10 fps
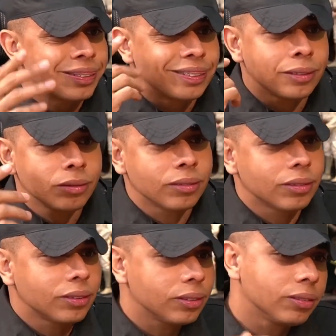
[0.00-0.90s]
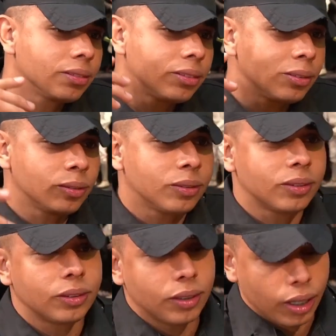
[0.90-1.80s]
Zum, zum,
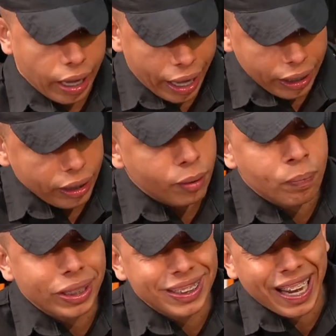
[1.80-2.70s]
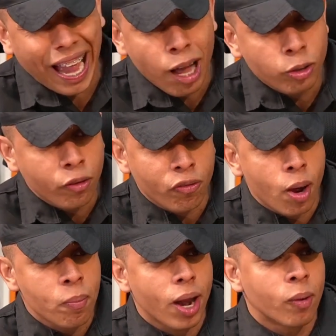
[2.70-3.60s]
zum. Aí parecia carro de
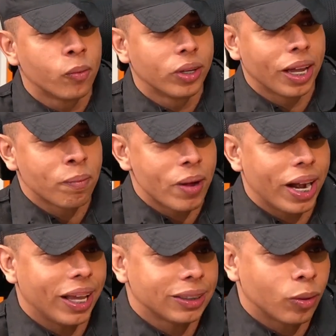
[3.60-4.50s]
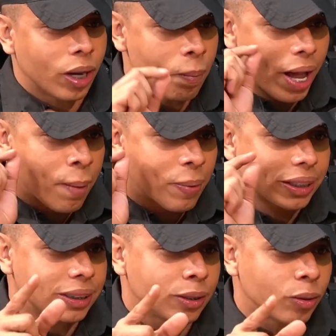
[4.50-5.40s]
Fórmula 1, né? Que parece, é. quando a bala
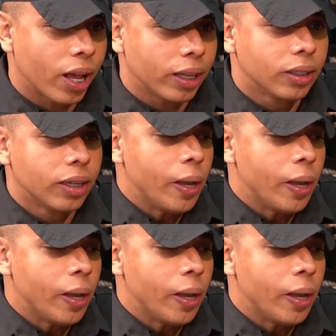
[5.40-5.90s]
passa assim do é. lado.